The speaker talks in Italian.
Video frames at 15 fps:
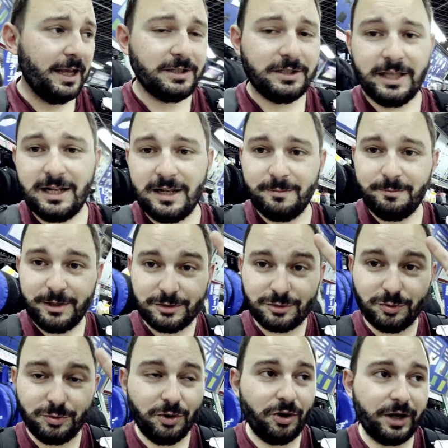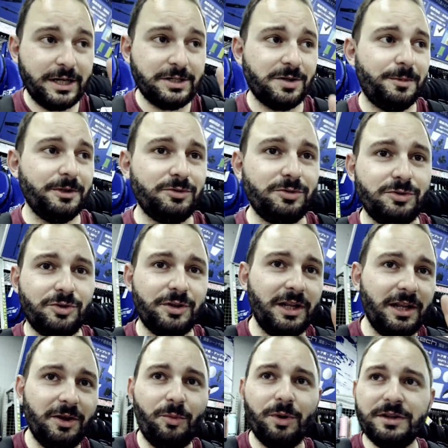del mio sudore e soprattutto
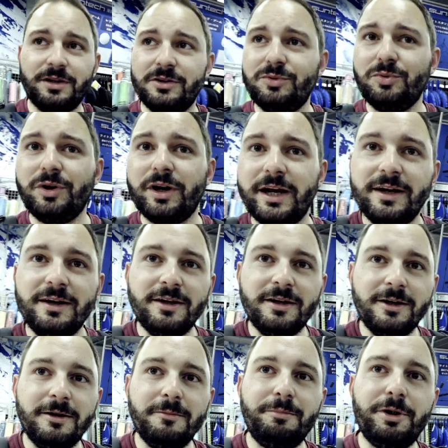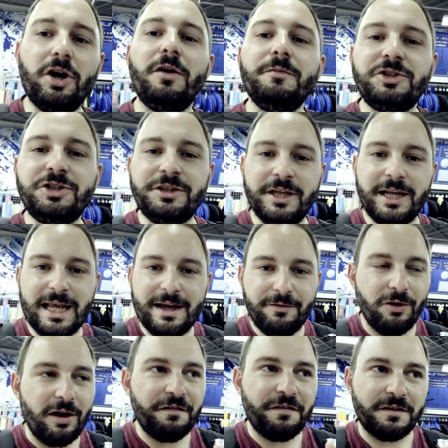delle inquadrature, però ci
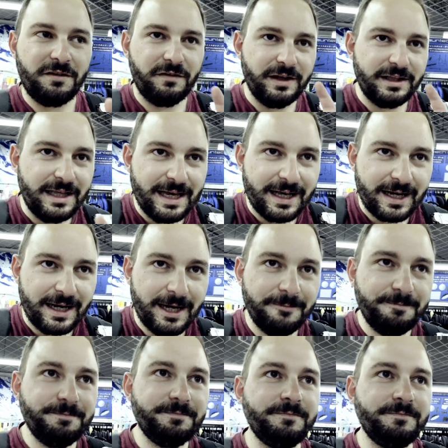tenevo a farvi vedere